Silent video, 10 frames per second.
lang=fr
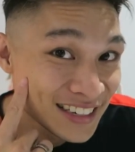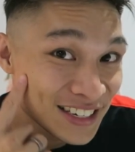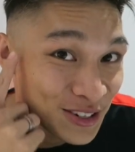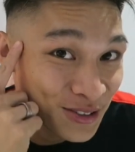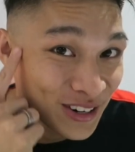
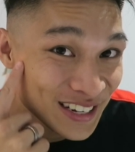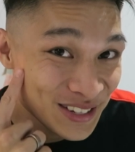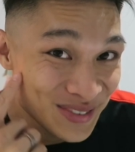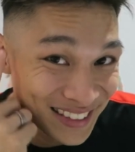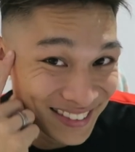Est-ce que vous voyez
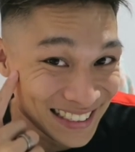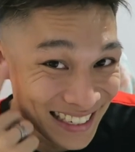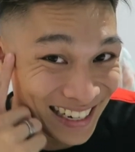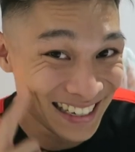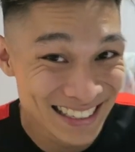ce magnifique
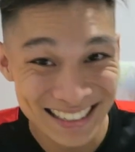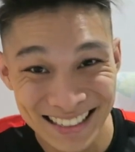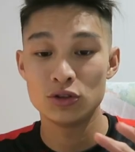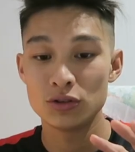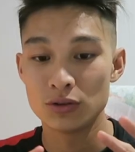dégradé
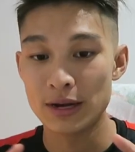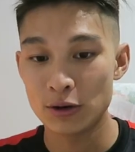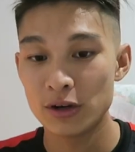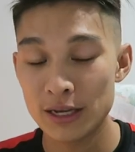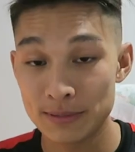C'est juste
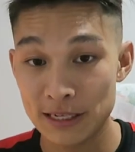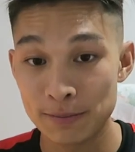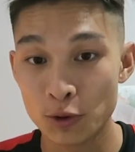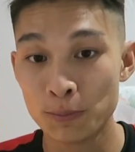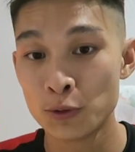incroyable ce
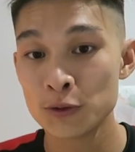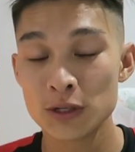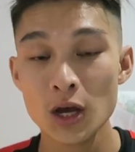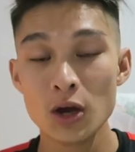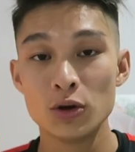qu'il
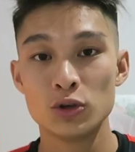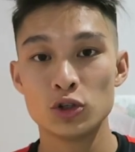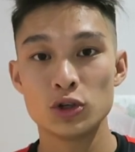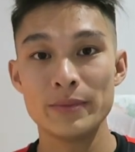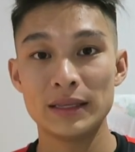propose. Euh,
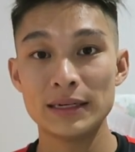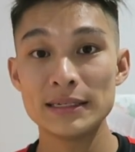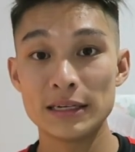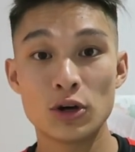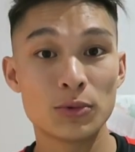je mettrai
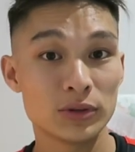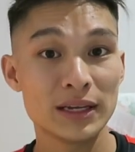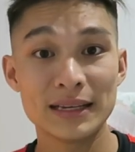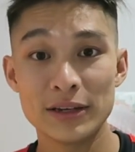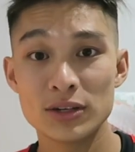ses
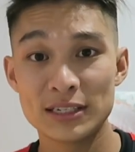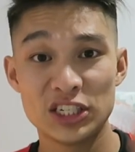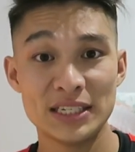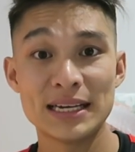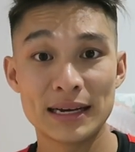commentaires d'ailleurs si
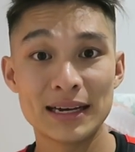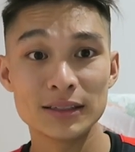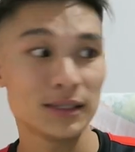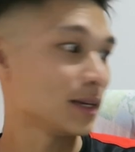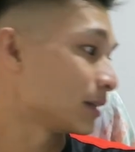j'ai sa carte.